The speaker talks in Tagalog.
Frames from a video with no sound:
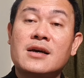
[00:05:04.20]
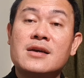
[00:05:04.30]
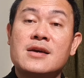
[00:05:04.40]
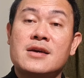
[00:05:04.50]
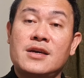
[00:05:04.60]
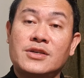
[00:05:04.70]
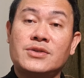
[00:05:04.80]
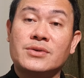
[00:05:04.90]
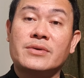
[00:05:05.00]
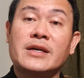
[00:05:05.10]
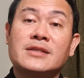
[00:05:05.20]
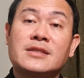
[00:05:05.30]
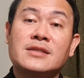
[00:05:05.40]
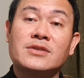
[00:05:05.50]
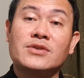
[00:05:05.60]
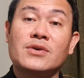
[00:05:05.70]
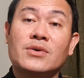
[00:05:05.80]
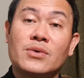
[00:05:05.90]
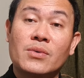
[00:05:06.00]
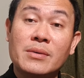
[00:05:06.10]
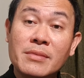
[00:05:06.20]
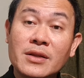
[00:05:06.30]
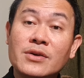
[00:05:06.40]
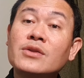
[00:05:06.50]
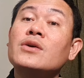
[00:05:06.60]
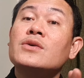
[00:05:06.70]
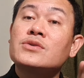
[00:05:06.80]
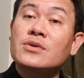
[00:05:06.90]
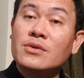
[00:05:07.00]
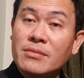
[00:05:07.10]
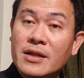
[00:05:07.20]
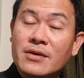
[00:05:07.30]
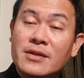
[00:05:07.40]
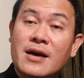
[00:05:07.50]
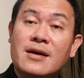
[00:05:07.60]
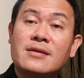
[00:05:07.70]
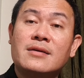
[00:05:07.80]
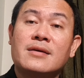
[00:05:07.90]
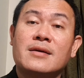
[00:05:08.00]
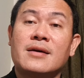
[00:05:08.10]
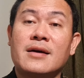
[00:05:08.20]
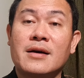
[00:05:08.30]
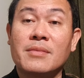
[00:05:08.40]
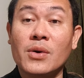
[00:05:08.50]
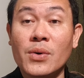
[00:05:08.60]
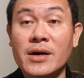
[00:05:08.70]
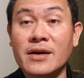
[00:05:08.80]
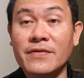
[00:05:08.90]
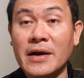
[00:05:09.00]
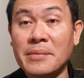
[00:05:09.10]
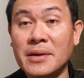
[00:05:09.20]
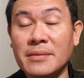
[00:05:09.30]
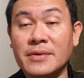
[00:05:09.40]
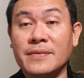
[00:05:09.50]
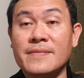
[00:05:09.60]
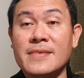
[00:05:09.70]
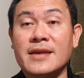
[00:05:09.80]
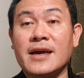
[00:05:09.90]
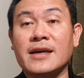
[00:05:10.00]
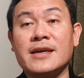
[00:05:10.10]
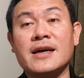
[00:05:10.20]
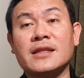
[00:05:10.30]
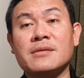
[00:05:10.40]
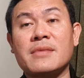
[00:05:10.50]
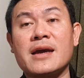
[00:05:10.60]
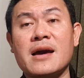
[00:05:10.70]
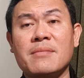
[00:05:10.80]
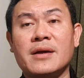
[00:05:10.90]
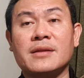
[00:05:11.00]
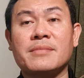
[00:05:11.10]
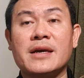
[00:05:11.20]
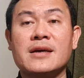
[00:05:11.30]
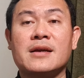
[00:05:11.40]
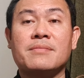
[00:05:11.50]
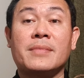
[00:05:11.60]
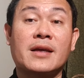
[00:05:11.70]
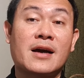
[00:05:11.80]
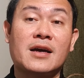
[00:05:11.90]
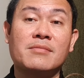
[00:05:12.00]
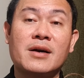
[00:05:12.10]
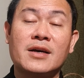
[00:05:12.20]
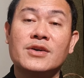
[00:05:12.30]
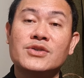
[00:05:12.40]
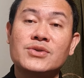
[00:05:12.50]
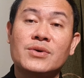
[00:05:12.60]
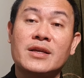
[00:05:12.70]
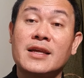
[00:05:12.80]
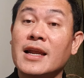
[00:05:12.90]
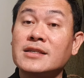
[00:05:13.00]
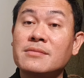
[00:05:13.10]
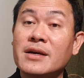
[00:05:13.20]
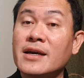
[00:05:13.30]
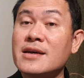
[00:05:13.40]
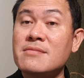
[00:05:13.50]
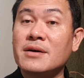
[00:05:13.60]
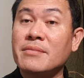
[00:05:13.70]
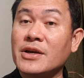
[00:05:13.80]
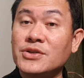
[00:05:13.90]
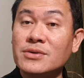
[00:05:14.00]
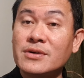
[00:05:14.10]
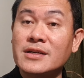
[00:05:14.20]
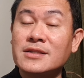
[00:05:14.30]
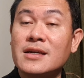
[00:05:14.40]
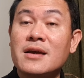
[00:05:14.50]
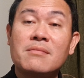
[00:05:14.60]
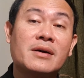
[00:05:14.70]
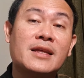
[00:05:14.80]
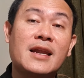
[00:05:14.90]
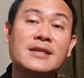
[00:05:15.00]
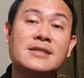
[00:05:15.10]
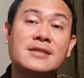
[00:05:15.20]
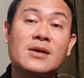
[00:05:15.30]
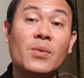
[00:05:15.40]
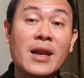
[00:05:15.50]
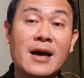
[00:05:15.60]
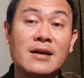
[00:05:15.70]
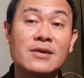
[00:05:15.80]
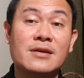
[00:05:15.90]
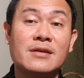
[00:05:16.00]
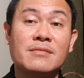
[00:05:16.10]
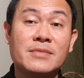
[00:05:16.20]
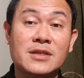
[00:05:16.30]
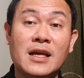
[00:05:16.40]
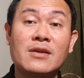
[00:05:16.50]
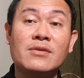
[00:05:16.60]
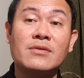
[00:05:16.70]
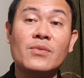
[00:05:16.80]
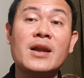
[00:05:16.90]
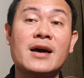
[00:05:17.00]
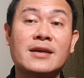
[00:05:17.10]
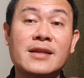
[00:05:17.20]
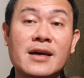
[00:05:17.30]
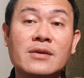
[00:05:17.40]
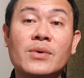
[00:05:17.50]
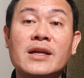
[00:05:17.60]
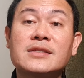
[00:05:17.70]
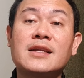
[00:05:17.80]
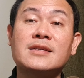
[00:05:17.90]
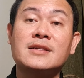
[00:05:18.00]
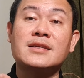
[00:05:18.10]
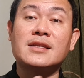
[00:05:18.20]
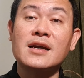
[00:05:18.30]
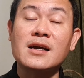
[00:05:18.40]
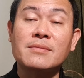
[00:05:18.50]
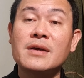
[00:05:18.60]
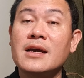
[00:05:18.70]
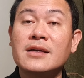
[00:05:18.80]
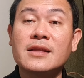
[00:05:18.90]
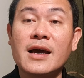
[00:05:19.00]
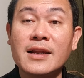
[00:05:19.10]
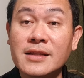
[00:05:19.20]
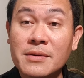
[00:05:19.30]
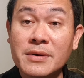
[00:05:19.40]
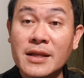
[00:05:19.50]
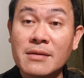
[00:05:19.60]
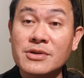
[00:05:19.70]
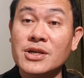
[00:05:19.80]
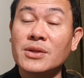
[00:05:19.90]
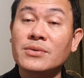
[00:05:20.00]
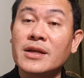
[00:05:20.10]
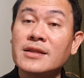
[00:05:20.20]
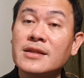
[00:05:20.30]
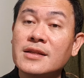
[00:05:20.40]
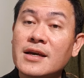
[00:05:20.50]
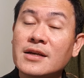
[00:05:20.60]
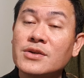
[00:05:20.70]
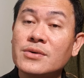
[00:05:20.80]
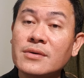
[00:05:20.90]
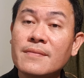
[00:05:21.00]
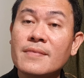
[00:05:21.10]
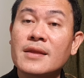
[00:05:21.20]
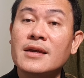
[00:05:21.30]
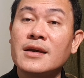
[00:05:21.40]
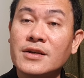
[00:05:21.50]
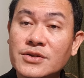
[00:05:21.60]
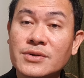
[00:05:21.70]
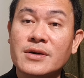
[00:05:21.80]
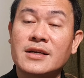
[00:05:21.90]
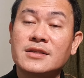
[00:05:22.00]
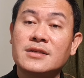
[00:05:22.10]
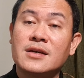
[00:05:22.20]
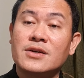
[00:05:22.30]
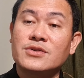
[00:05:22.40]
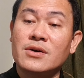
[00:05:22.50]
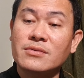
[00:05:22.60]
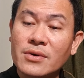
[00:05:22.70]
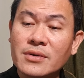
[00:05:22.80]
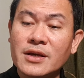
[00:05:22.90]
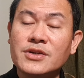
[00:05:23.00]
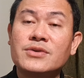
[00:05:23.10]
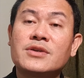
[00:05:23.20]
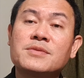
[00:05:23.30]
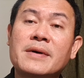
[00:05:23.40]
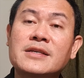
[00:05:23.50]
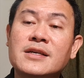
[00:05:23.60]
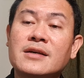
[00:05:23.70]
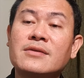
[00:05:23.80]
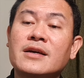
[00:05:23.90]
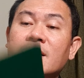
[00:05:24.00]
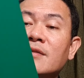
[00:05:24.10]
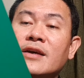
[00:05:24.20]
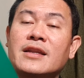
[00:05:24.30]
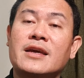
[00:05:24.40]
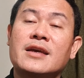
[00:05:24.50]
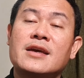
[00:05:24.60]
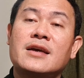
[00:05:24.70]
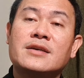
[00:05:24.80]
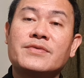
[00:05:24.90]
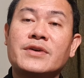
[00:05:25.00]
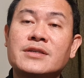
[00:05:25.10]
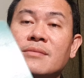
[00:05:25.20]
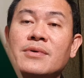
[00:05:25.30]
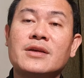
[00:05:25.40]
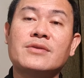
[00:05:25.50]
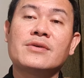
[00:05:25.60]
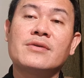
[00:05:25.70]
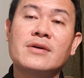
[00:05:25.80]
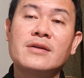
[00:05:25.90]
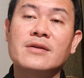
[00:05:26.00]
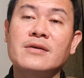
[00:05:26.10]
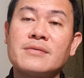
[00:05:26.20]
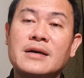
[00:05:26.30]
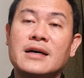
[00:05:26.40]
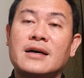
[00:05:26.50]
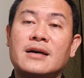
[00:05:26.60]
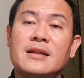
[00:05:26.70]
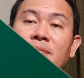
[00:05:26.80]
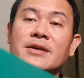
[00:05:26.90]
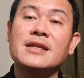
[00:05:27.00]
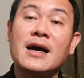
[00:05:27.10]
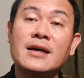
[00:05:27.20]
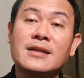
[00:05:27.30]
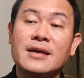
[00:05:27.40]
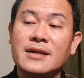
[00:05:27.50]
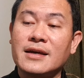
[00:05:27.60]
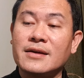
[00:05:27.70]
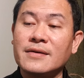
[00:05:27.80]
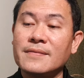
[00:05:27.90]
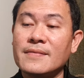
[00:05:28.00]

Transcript: sa insurance. So, kung 1 million, so 2 million ang uh, makuha ng family mo. Kaya ang iyak ng mayaman at mahirap, magkakaiba. So, kadalas ang mayayaman, may insurance, madalas na wala, mas lalong wala dahil wala silang natatanggap dahil hindi man nila masyadong naintindihan yung insurance. So, ang role ng insurance, para siyang ano, ganito yan eh. For example, ito yung ano, no, uh, badaan, ganyan. No?